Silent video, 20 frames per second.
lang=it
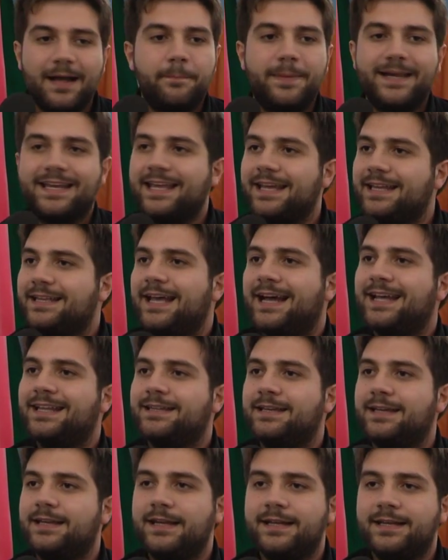perché i
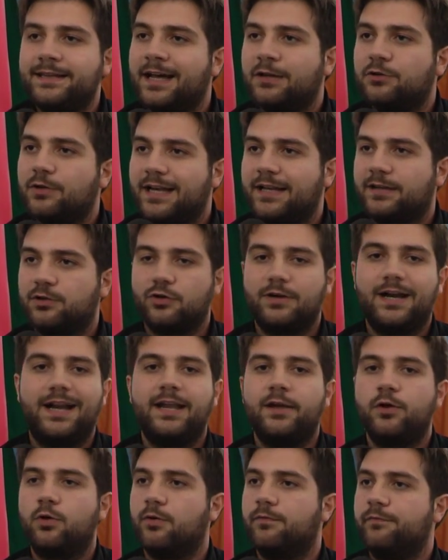dati, il dato
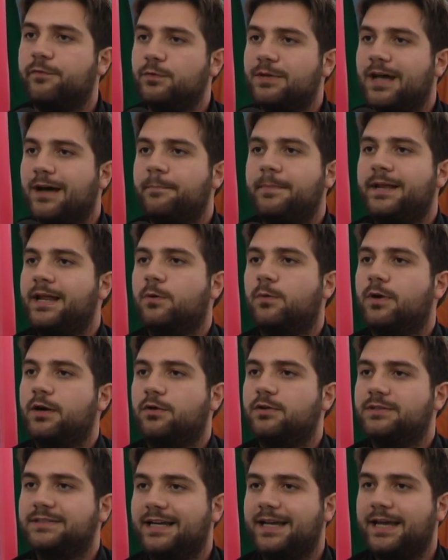elettorale inconfutabile è
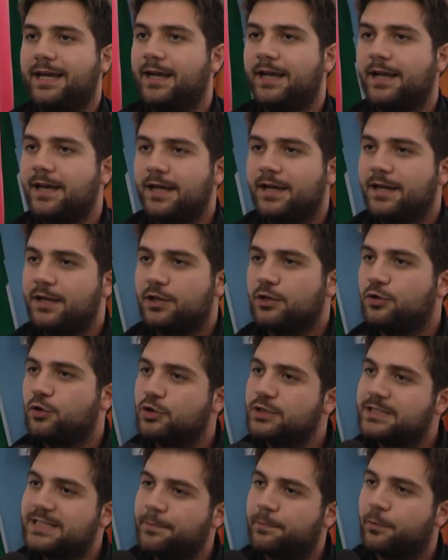qualcosa che
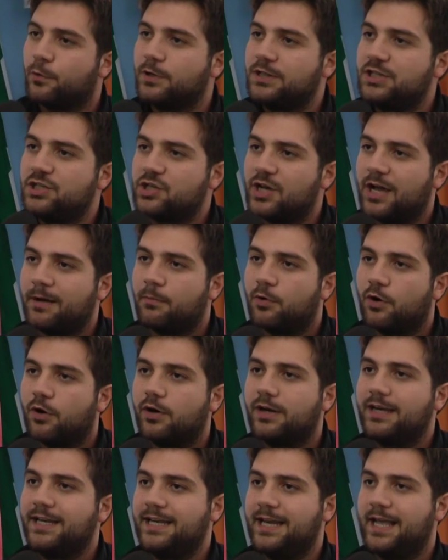non si può
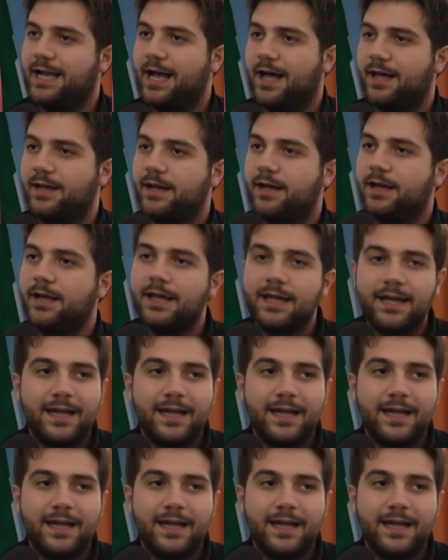diciamo, rinnegare.